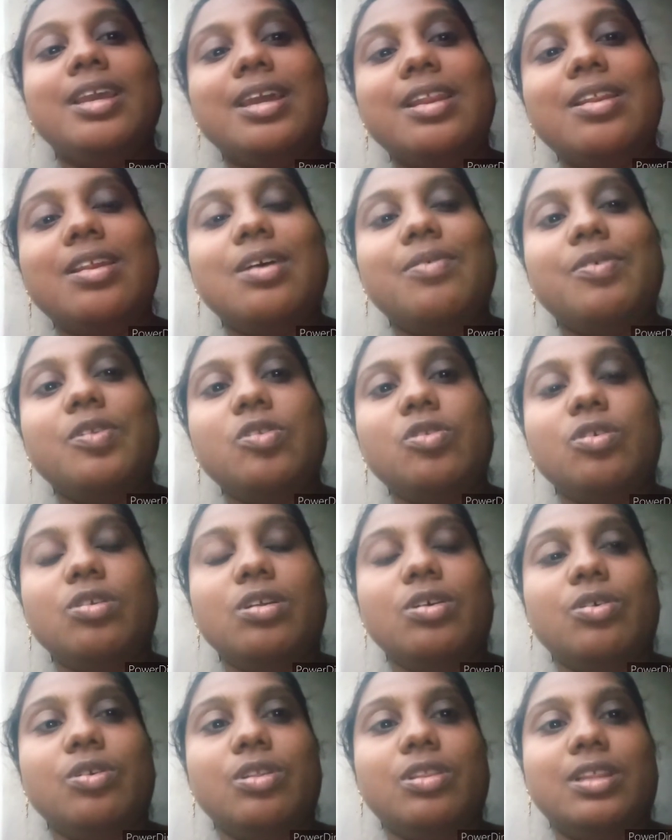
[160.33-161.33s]
என்று அவர்
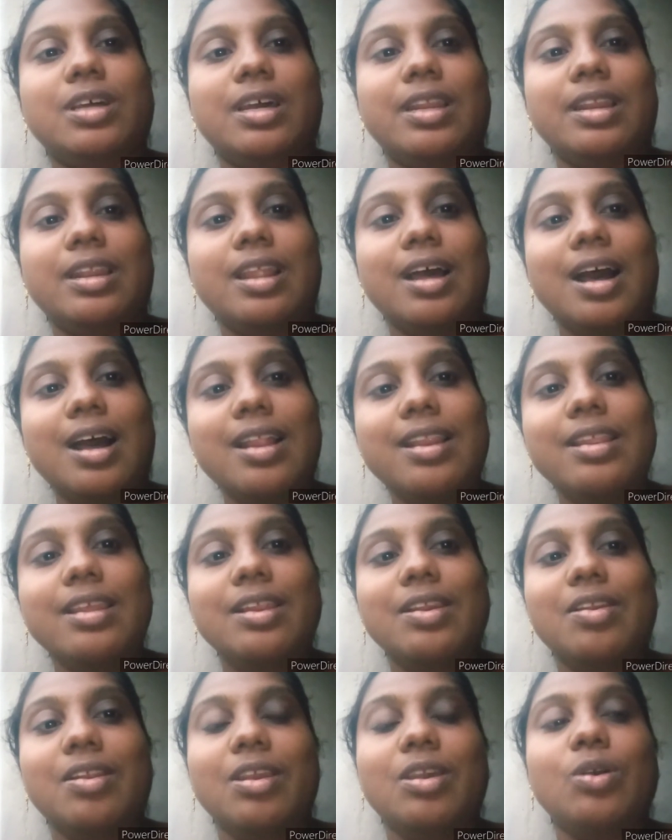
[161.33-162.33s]
சொல்லிக் கொடுத்தார் நான்
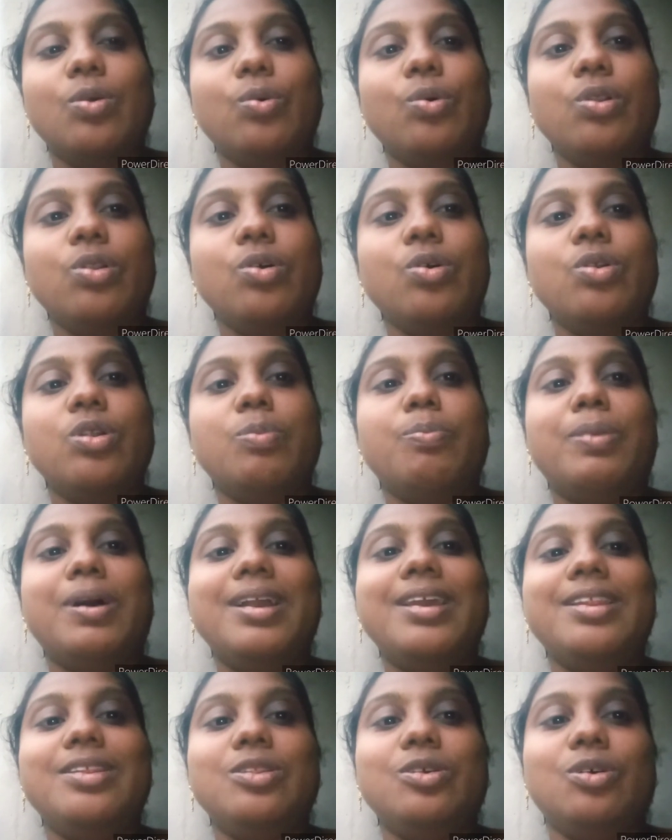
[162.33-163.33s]
இன்றைக்கு உங்களோடு
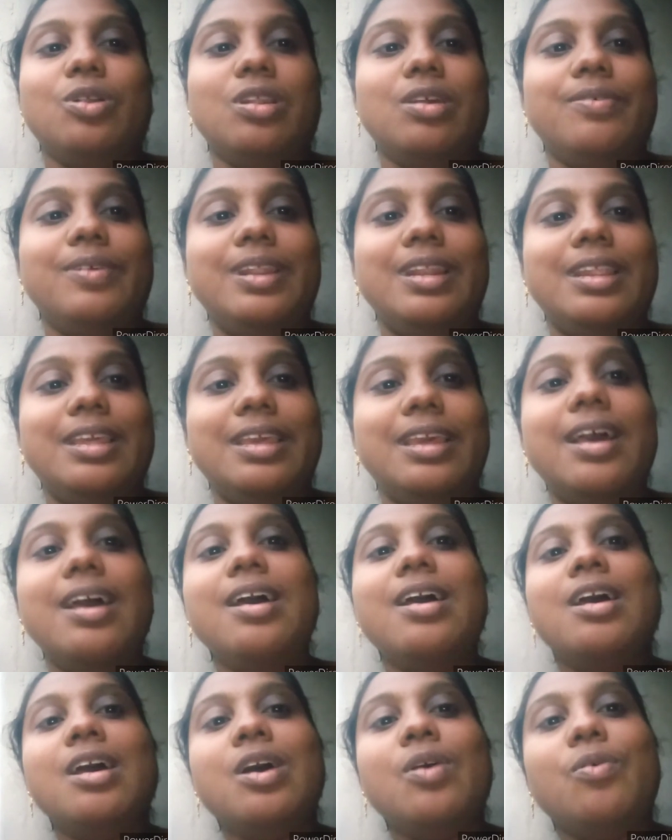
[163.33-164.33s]
பகிர்ந்து கொள்ள வேண்டிய
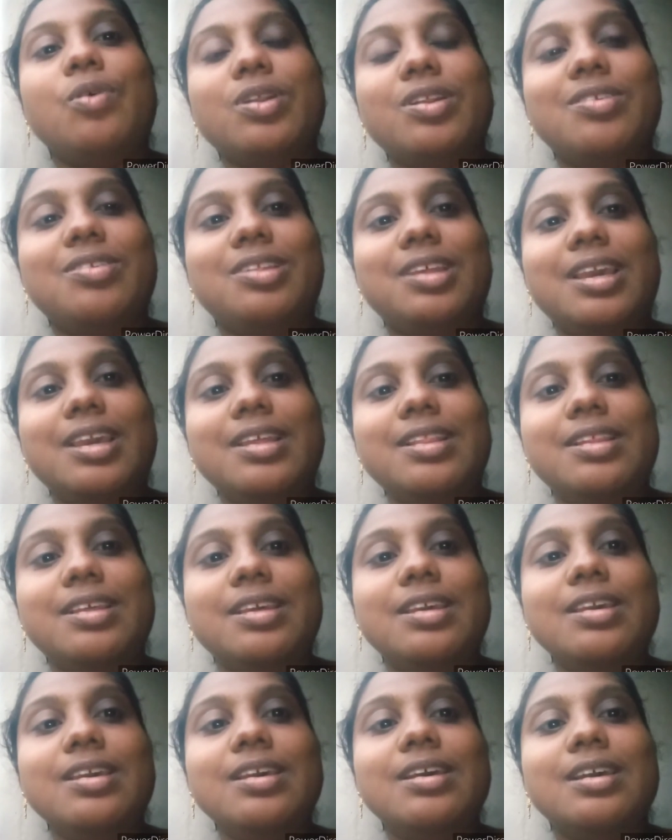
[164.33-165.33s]
ஒரு செய்தி
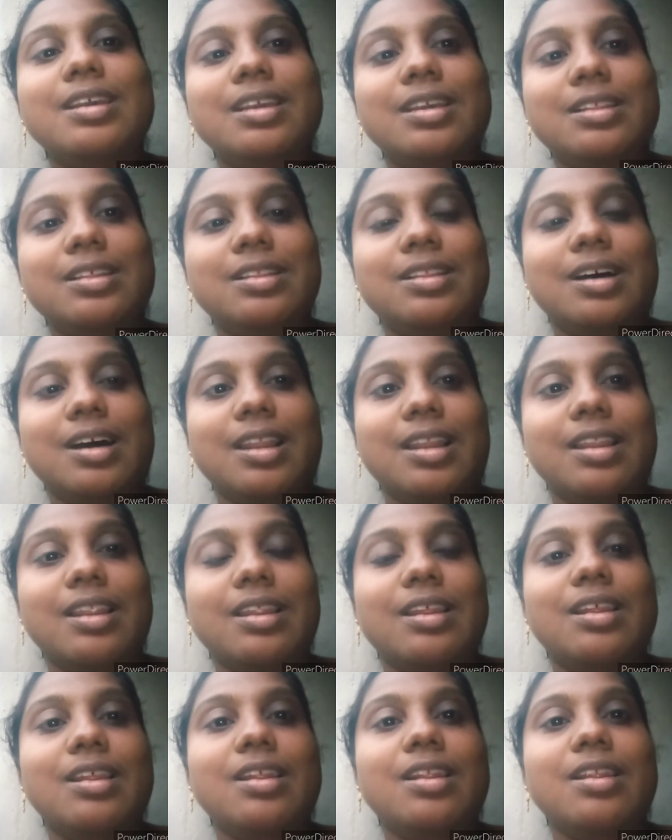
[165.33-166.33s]
இதுதான்
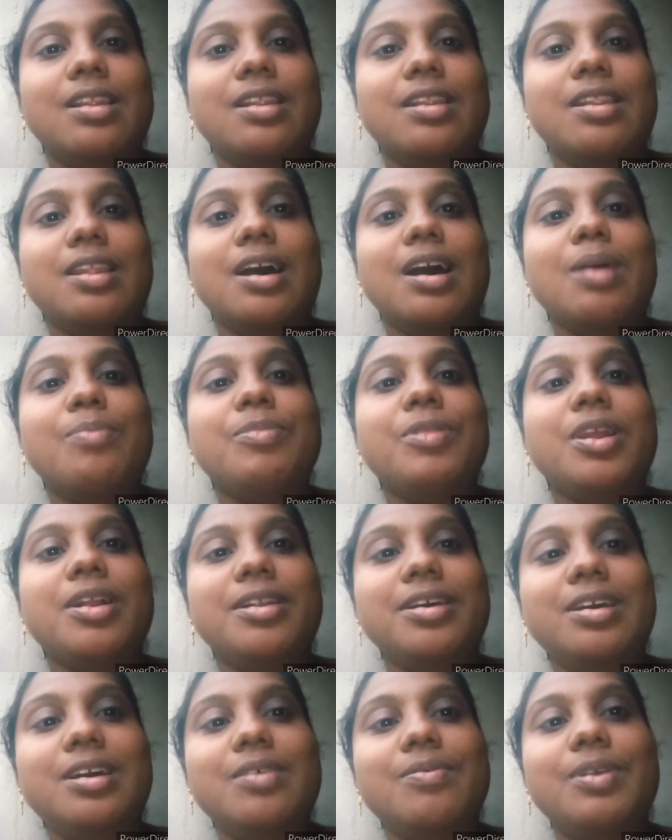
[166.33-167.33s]
நாம்
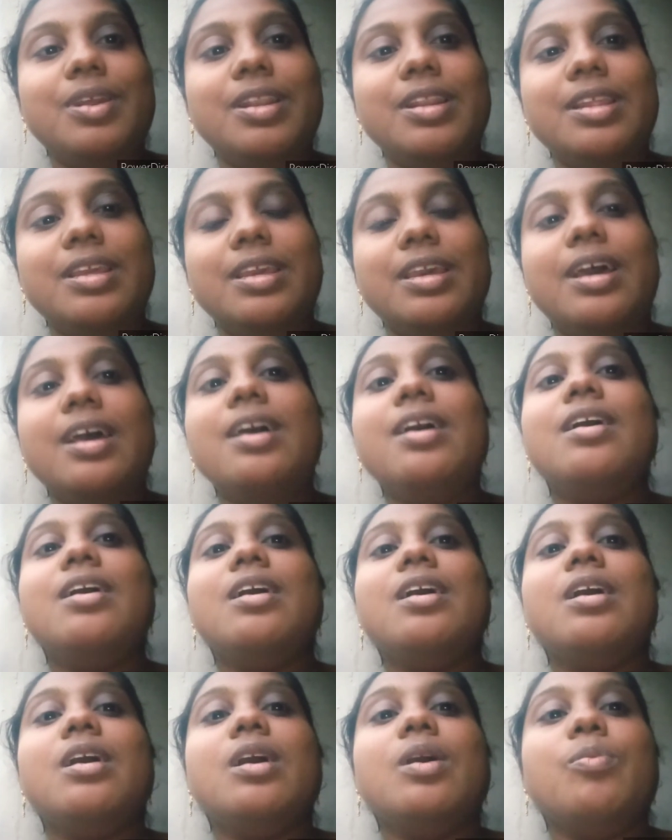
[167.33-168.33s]
எடுக்க வேண்டிய
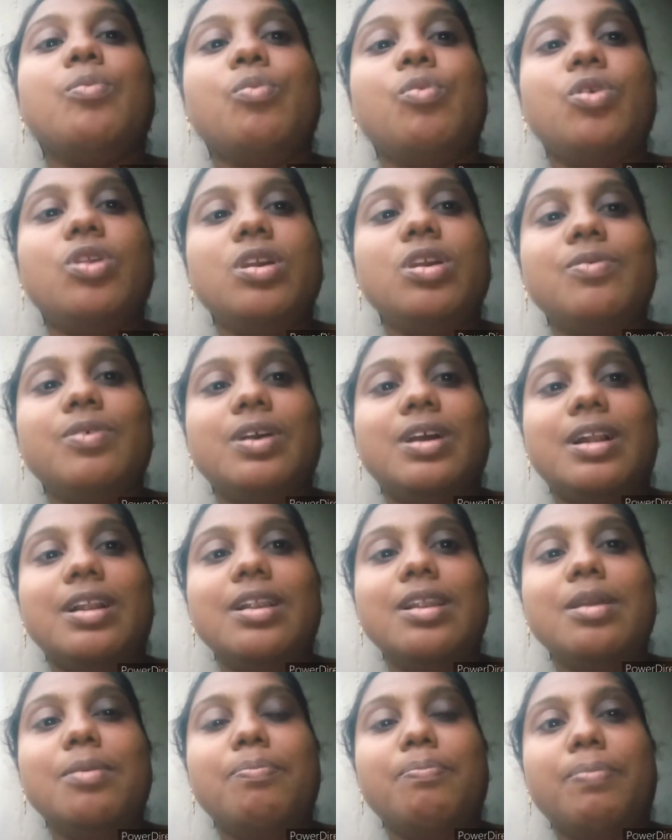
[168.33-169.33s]

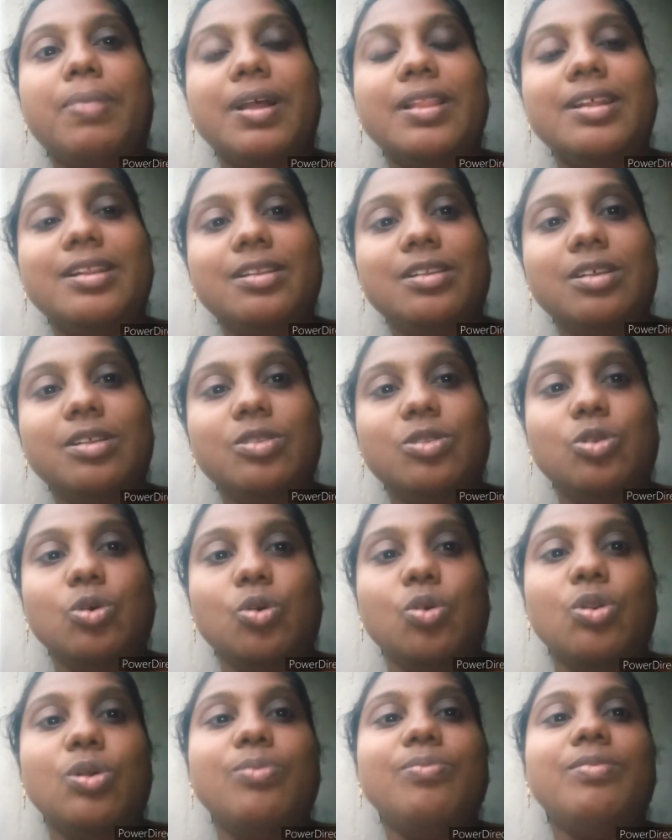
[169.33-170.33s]
முடிவுகள்
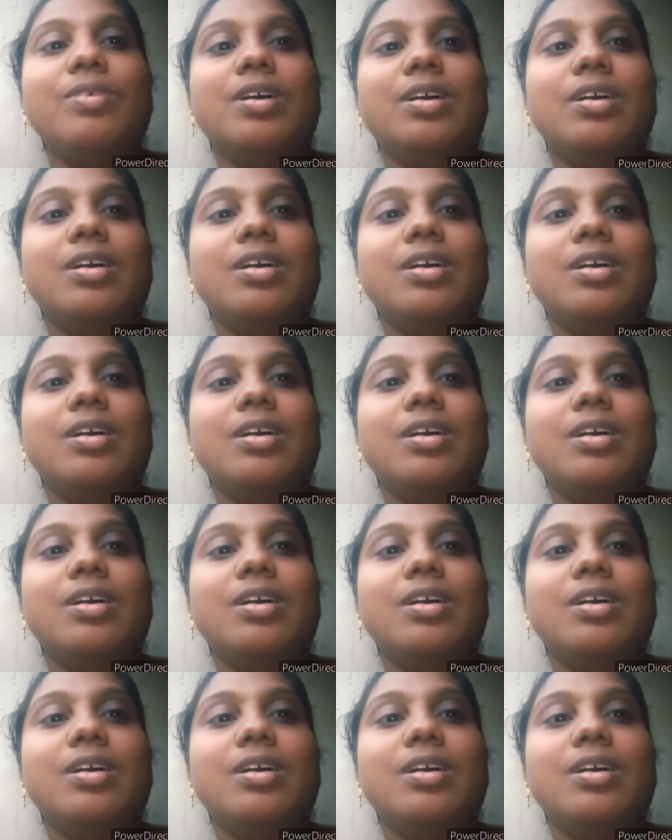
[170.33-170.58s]
பதட்டத்தோடும்